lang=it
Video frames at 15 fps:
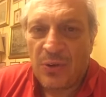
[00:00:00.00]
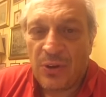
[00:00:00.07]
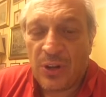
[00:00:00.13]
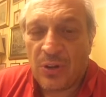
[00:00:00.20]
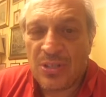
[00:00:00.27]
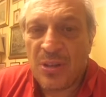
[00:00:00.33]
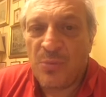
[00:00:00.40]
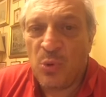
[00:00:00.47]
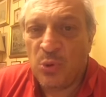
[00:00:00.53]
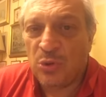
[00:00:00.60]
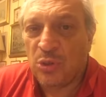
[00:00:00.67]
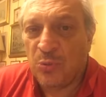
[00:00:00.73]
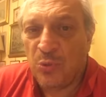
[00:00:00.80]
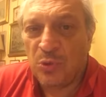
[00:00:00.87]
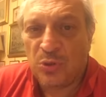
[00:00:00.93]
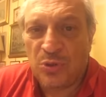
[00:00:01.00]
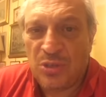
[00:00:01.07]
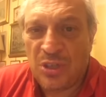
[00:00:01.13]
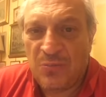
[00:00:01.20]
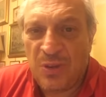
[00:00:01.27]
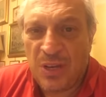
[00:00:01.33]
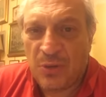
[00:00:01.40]
Una cosa molto molto
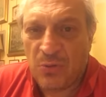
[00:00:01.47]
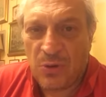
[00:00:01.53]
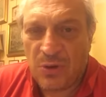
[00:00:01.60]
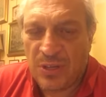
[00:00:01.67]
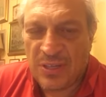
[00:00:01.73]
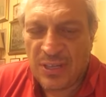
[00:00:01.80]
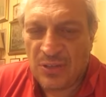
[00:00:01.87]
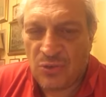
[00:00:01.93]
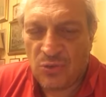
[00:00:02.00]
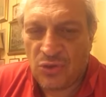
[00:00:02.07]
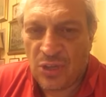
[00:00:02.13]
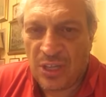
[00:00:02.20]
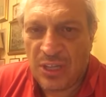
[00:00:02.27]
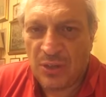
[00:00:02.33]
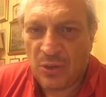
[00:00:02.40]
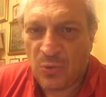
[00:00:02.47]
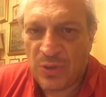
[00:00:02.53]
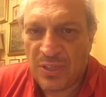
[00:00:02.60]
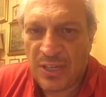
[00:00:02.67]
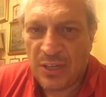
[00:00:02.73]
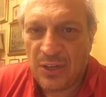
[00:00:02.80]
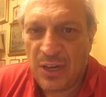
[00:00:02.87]
simile a quello che sta succedendo
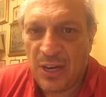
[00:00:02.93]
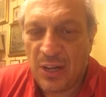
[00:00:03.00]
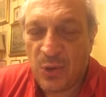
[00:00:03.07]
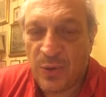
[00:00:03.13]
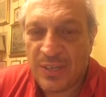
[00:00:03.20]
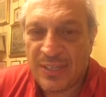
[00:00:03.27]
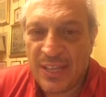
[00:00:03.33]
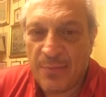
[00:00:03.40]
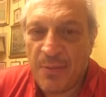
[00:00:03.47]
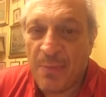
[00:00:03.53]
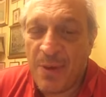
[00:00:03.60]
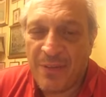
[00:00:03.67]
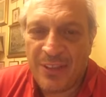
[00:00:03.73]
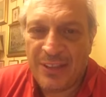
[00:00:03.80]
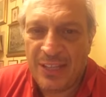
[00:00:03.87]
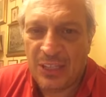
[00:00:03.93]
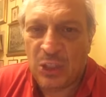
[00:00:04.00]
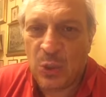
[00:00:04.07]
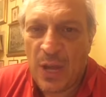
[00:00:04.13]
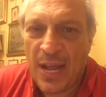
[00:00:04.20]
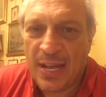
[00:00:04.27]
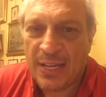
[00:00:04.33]
quest'anno alla Juve Stabia, ma va
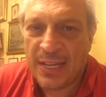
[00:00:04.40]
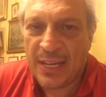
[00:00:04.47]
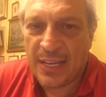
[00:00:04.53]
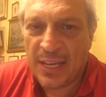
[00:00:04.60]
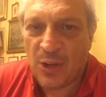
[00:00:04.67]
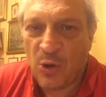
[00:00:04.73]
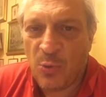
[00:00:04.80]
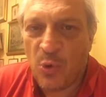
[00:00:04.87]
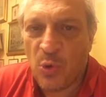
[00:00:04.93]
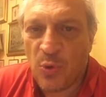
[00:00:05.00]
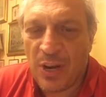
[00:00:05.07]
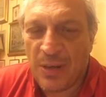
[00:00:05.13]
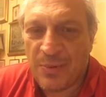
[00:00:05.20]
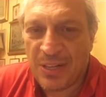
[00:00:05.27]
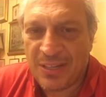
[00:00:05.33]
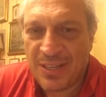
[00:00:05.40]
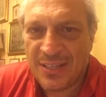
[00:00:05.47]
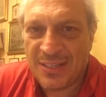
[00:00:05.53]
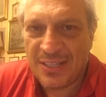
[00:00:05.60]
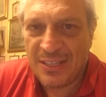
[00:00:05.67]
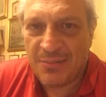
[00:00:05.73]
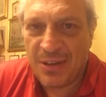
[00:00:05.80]
detto anche che comunque la
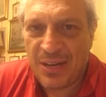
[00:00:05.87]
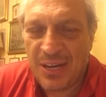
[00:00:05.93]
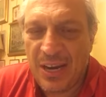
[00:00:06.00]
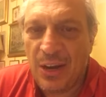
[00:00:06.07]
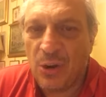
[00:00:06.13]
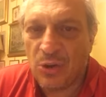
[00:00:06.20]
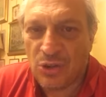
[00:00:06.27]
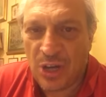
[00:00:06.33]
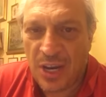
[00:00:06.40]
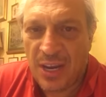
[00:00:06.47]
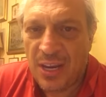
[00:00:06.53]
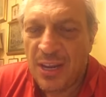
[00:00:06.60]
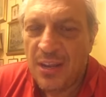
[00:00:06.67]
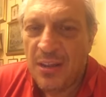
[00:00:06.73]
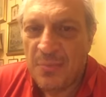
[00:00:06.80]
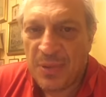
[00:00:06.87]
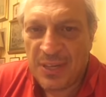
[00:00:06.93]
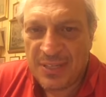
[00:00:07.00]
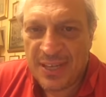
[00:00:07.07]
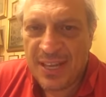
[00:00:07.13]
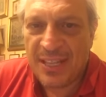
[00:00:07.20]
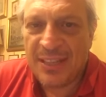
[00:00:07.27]
presenza di Mannillo c'è,
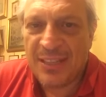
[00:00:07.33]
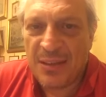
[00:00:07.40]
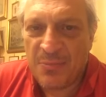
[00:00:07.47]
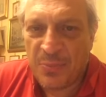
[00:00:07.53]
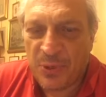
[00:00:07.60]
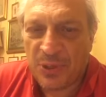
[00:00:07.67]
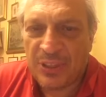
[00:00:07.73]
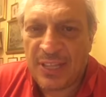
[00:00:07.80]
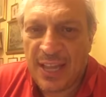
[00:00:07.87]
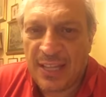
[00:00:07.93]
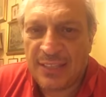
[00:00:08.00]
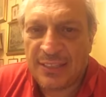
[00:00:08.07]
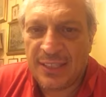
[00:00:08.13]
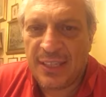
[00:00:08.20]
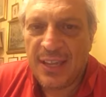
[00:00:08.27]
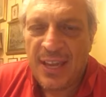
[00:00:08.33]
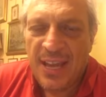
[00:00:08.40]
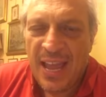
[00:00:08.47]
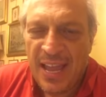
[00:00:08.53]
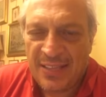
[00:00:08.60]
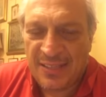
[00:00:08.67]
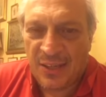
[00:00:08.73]
presente, importante
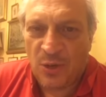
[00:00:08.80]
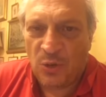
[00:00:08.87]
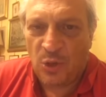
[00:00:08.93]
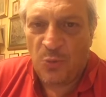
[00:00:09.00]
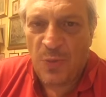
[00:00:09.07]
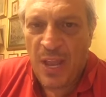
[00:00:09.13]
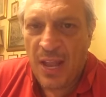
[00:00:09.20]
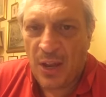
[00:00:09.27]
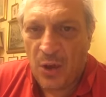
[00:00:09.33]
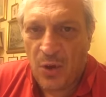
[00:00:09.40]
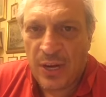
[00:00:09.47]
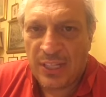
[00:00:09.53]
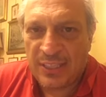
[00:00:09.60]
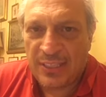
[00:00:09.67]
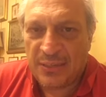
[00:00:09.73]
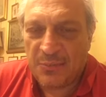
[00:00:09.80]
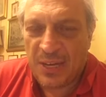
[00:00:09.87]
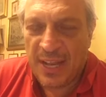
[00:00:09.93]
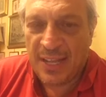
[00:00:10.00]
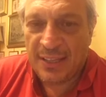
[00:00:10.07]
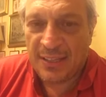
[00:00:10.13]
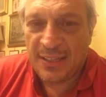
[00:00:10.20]
e secondo me ancora
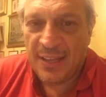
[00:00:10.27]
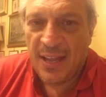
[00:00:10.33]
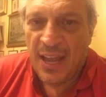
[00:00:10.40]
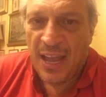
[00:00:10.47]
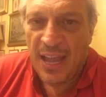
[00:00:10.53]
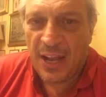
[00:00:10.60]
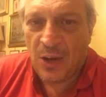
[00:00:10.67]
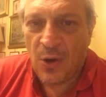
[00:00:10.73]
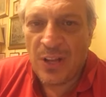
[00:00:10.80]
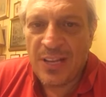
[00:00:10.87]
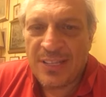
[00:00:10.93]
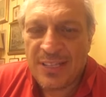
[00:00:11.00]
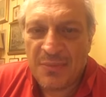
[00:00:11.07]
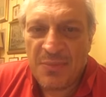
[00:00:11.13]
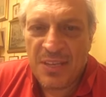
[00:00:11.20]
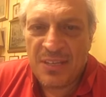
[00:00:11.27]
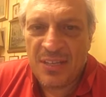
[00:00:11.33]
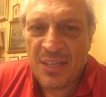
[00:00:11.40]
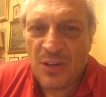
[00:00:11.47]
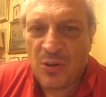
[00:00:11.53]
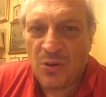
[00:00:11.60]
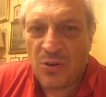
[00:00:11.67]
determinante. Ecco, agli stabiesi
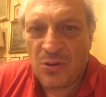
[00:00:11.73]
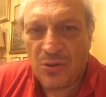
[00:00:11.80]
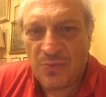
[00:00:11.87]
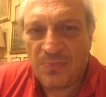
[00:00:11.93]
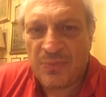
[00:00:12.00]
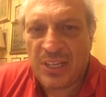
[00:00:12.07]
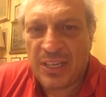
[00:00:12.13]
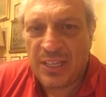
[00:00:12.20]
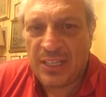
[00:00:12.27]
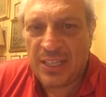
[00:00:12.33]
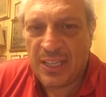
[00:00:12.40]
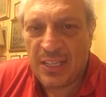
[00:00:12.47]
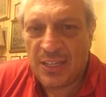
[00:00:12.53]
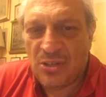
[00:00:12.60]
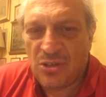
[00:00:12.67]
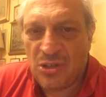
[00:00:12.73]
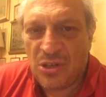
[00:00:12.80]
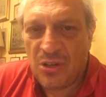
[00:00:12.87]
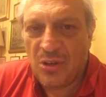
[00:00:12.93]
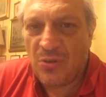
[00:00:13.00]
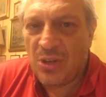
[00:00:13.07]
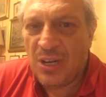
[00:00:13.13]
dico credeteci,
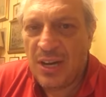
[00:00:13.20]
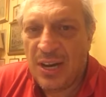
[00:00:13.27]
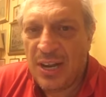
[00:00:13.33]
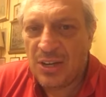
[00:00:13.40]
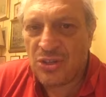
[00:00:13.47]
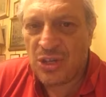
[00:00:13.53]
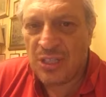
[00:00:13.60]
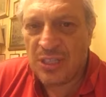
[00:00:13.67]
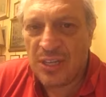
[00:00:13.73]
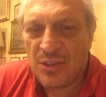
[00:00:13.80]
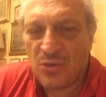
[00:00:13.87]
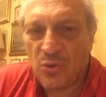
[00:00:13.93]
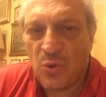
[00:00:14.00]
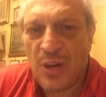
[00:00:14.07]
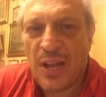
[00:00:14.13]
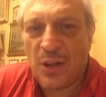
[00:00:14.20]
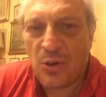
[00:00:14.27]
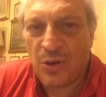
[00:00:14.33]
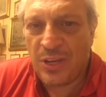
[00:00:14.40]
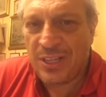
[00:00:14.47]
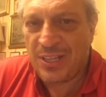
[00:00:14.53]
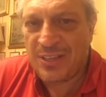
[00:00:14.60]
non lasciatela sola,
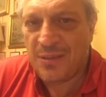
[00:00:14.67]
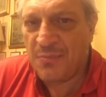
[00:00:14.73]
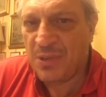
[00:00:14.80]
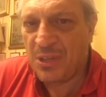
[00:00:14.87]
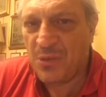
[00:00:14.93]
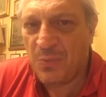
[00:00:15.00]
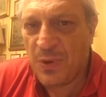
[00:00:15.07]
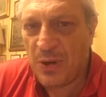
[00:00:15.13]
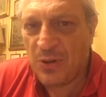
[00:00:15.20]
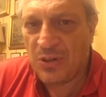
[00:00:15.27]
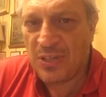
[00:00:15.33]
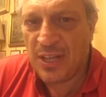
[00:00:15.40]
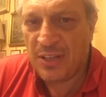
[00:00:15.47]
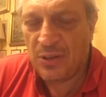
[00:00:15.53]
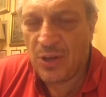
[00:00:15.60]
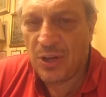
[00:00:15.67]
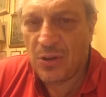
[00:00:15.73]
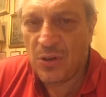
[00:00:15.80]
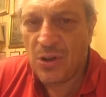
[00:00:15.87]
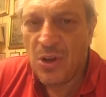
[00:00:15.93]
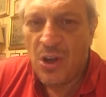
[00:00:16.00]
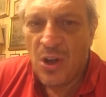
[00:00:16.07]
correte sempre di più allo stadio.
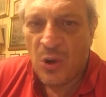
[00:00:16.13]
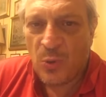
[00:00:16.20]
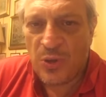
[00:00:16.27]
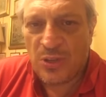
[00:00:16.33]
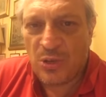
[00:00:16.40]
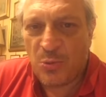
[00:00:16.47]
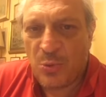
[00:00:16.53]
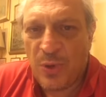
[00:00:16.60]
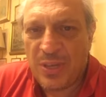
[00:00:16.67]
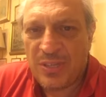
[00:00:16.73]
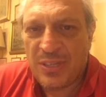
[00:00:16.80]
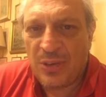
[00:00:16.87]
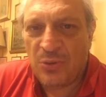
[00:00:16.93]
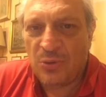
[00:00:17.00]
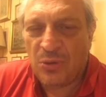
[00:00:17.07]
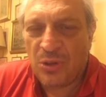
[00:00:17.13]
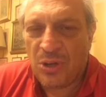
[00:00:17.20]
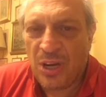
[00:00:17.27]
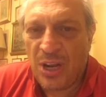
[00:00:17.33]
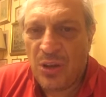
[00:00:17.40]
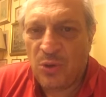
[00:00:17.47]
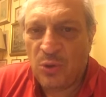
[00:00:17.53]
Ecco, questo può essere un
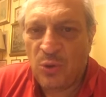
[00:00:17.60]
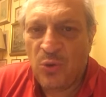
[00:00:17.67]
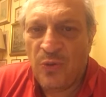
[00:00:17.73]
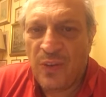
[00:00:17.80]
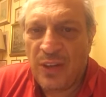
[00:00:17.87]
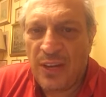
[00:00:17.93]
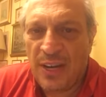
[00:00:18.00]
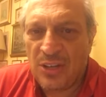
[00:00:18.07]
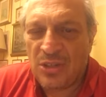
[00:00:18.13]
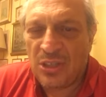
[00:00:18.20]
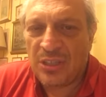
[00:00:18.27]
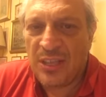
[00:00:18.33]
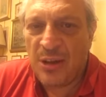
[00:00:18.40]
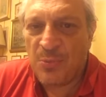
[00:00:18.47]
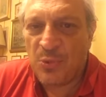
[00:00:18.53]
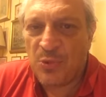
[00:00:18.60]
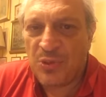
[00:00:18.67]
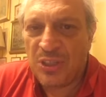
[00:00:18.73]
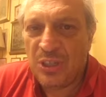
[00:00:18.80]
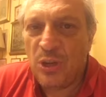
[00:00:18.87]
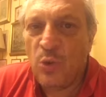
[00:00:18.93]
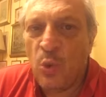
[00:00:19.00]
torneo dove la città può
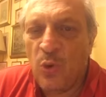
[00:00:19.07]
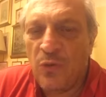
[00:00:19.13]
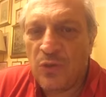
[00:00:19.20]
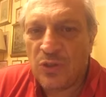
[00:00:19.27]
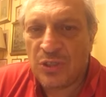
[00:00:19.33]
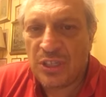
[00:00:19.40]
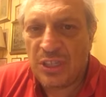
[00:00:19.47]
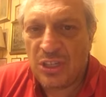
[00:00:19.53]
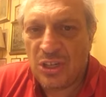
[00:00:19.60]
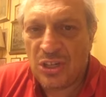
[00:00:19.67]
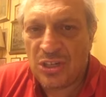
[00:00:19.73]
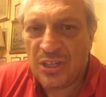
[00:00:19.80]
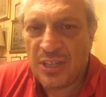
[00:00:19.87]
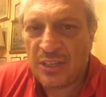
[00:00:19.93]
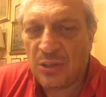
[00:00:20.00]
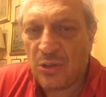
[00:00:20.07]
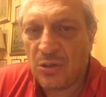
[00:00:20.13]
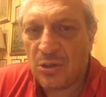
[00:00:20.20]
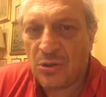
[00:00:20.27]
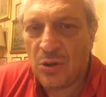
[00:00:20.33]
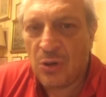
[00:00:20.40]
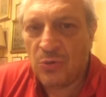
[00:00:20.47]
di nuovo stringersi
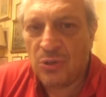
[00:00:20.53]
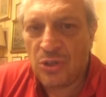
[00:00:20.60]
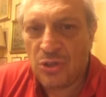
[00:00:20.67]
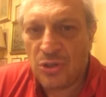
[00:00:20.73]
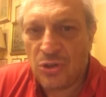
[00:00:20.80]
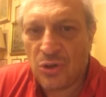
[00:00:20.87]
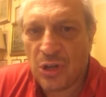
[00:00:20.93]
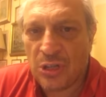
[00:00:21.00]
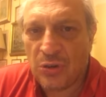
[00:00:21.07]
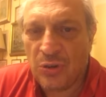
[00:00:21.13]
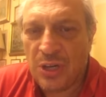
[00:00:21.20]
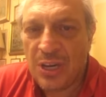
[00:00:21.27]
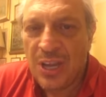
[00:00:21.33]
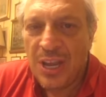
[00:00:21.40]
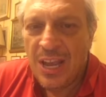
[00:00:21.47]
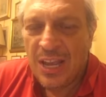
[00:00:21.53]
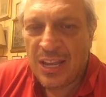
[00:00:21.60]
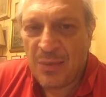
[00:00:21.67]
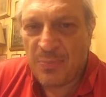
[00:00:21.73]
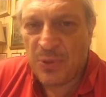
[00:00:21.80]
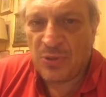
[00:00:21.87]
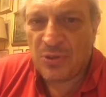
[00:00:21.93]
attorno a 11 giocatori
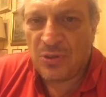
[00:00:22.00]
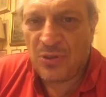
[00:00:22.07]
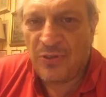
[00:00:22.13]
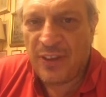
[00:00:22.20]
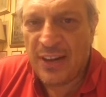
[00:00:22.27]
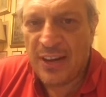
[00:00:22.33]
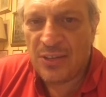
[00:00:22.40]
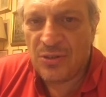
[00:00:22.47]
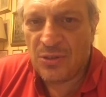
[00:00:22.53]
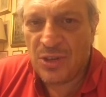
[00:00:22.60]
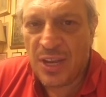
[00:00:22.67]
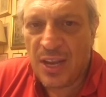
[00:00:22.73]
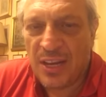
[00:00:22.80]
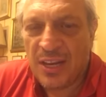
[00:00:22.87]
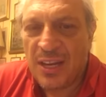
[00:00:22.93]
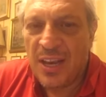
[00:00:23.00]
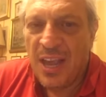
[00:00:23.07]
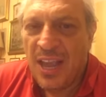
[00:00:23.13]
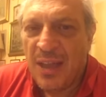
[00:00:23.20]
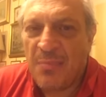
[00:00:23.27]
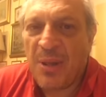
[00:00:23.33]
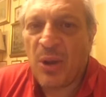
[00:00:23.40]
che possono farla sognare.
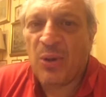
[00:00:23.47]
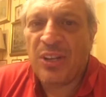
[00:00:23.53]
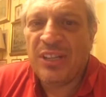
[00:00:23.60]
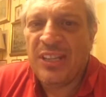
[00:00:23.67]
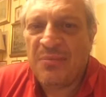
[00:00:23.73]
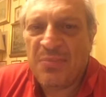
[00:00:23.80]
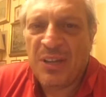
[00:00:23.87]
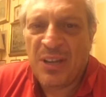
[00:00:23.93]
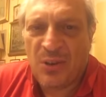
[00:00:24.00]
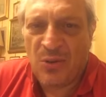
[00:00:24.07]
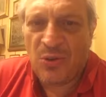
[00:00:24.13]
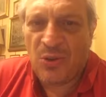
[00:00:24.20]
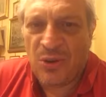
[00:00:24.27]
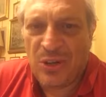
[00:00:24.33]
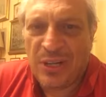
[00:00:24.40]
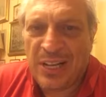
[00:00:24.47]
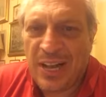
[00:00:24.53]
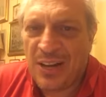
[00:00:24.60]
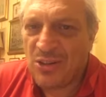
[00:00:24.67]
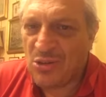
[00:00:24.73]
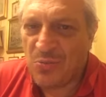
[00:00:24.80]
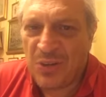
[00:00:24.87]
E beh, con i tempi che corrono nel
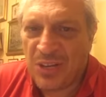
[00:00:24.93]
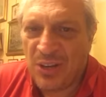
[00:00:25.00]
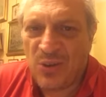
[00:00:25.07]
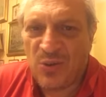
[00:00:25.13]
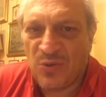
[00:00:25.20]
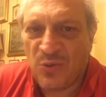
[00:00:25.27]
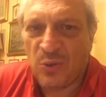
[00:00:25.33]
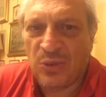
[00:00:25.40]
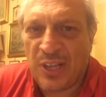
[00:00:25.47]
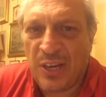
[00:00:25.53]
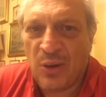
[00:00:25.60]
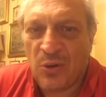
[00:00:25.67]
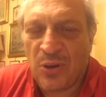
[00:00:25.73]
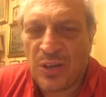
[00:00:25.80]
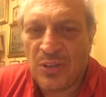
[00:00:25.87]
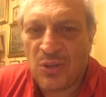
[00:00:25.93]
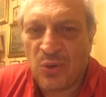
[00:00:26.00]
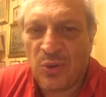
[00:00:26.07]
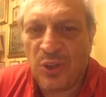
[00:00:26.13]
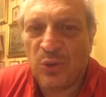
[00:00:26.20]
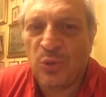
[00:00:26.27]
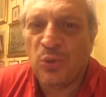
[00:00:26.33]
calcio, perché non sfruttare
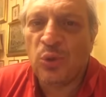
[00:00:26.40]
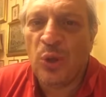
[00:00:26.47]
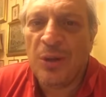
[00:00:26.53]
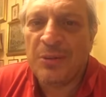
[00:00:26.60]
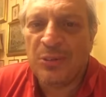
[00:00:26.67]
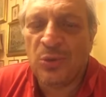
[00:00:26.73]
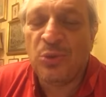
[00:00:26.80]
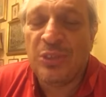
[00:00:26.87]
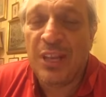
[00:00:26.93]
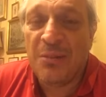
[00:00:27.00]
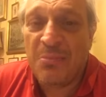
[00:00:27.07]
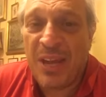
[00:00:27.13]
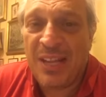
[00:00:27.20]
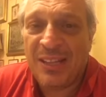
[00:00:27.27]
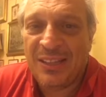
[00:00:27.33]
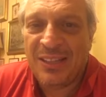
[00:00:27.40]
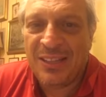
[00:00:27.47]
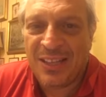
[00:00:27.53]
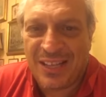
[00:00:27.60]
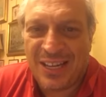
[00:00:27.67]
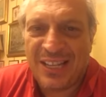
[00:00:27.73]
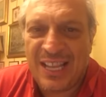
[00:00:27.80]
l'occasione? Al, tutti al menti,
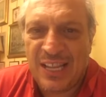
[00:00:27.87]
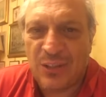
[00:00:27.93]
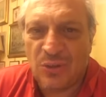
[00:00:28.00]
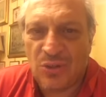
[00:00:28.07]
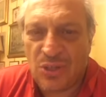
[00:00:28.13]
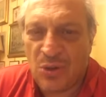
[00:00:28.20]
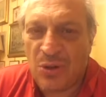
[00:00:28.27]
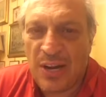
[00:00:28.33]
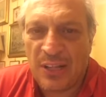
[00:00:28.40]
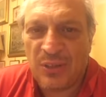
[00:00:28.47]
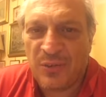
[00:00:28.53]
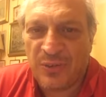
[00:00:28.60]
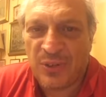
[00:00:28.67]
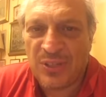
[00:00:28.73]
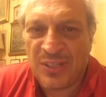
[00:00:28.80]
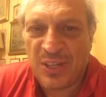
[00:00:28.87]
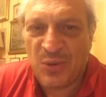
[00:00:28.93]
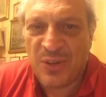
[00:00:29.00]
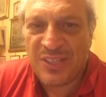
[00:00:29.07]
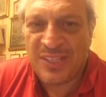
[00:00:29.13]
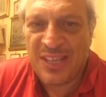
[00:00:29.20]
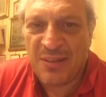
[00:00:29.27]
credendoci Orlando Forza
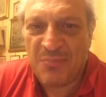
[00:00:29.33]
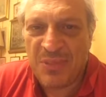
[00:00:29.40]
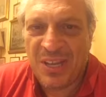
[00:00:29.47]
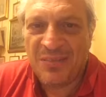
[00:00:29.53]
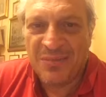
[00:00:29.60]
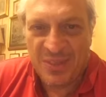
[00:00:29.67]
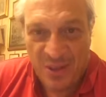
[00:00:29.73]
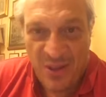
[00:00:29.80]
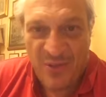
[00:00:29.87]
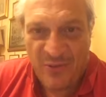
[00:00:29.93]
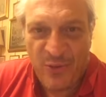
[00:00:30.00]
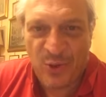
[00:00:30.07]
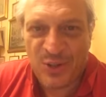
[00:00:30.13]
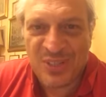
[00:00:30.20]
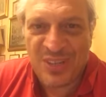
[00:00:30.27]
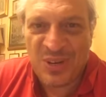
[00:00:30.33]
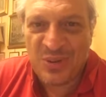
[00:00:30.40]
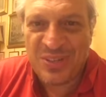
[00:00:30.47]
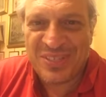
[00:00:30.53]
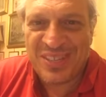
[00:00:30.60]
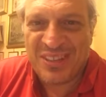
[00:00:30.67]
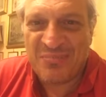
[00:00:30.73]
Juve Stabia. Forza
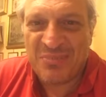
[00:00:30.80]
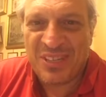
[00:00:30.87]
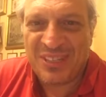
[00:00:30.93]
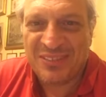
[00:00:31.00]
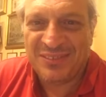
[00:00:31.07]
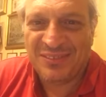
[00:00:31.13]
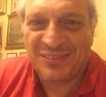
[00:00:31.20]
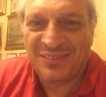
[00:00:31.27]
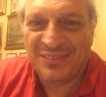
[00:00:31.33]
Juve Stabia.